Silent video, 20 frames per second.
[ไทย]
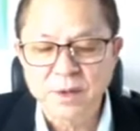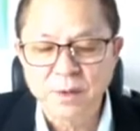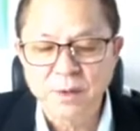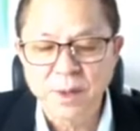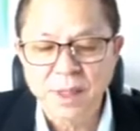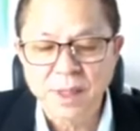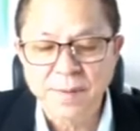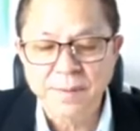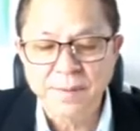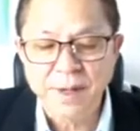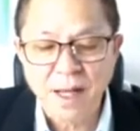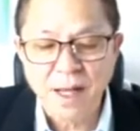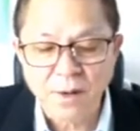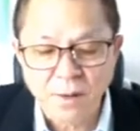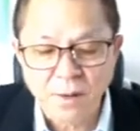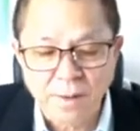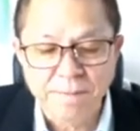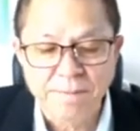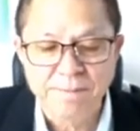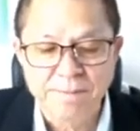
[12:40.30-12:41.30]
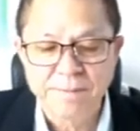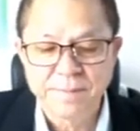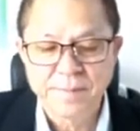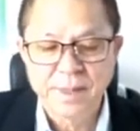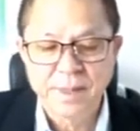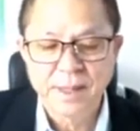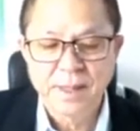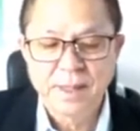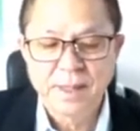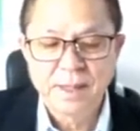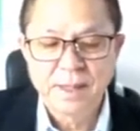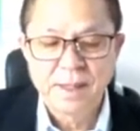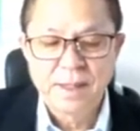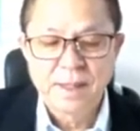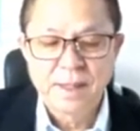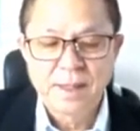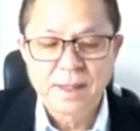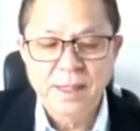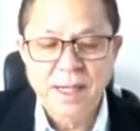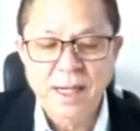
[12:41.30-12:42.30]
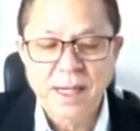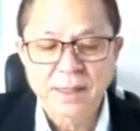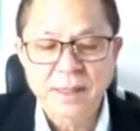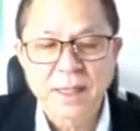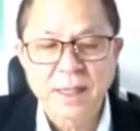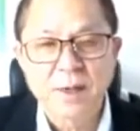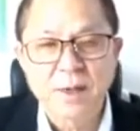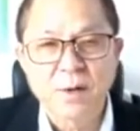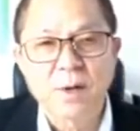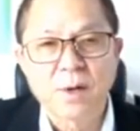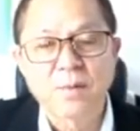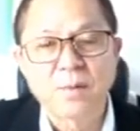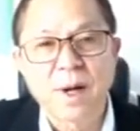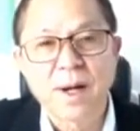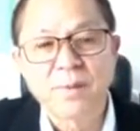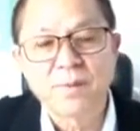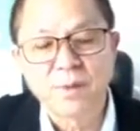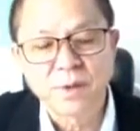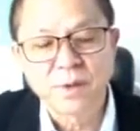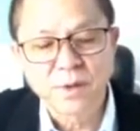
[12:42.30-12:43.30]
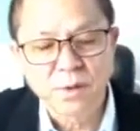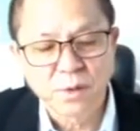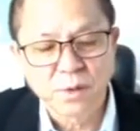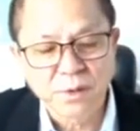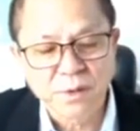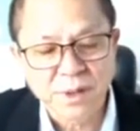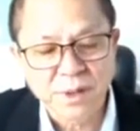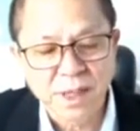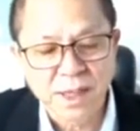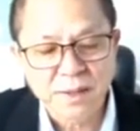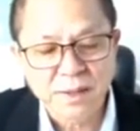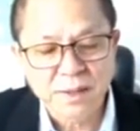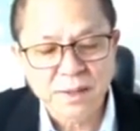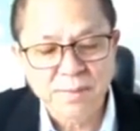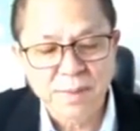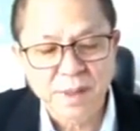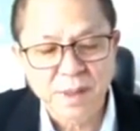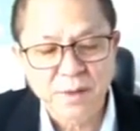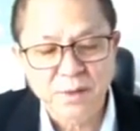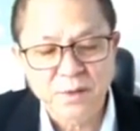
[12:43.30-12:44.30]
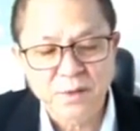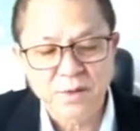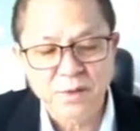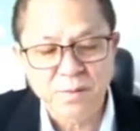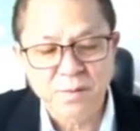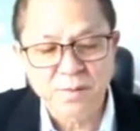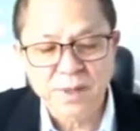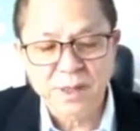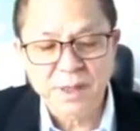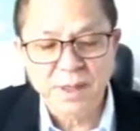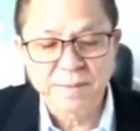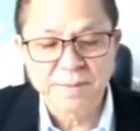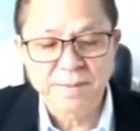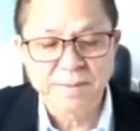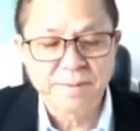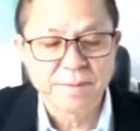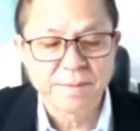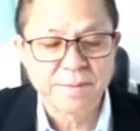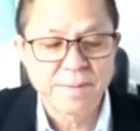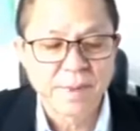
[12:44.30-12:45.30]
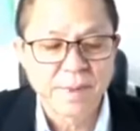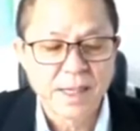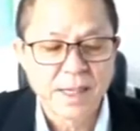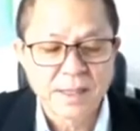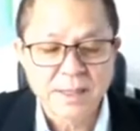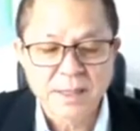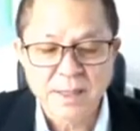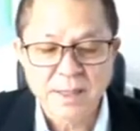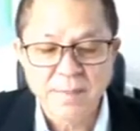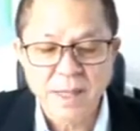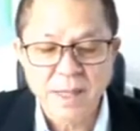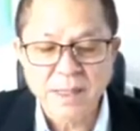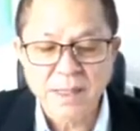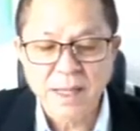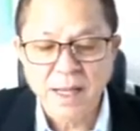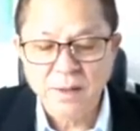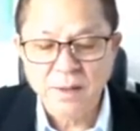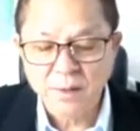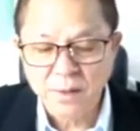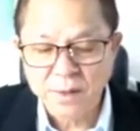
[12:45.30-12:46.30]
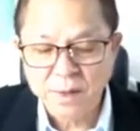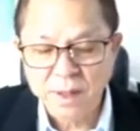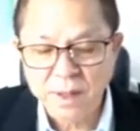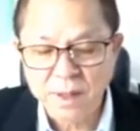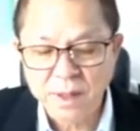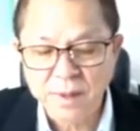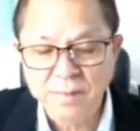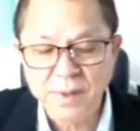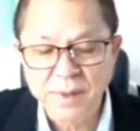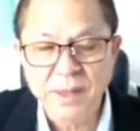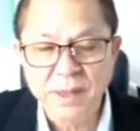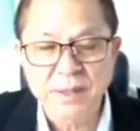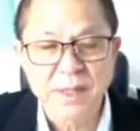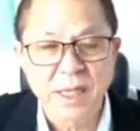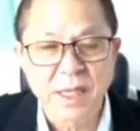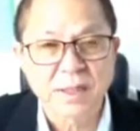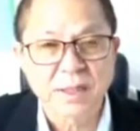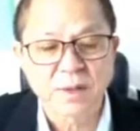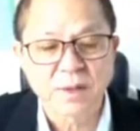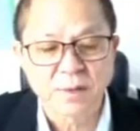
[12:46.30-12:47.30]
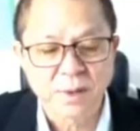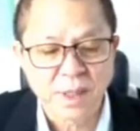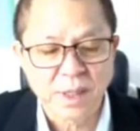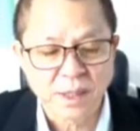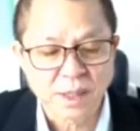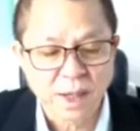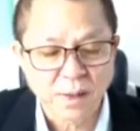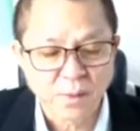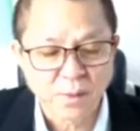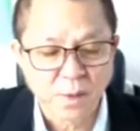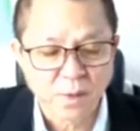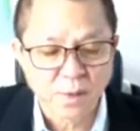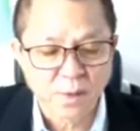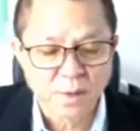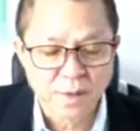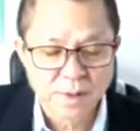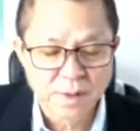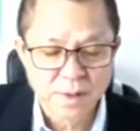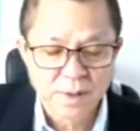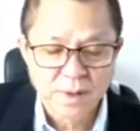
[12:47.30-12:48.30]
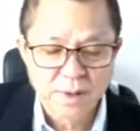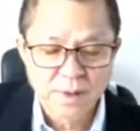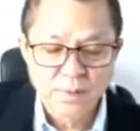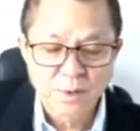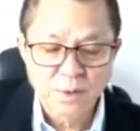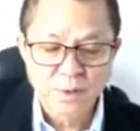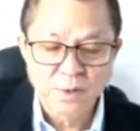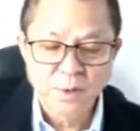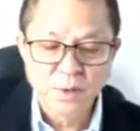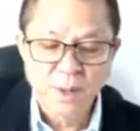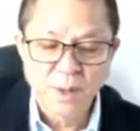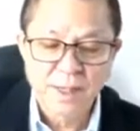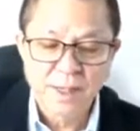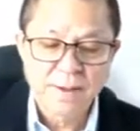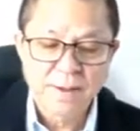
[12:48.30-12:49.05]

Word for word: กันนะครับทักทายยามเช้าเพราะว่าผมกำลังทำเรื่องที่เมื่อวานนี้ผมก็แจ้งแล้วว่าวันนี้ผมจะเริ่มวันนี้แล้วนะ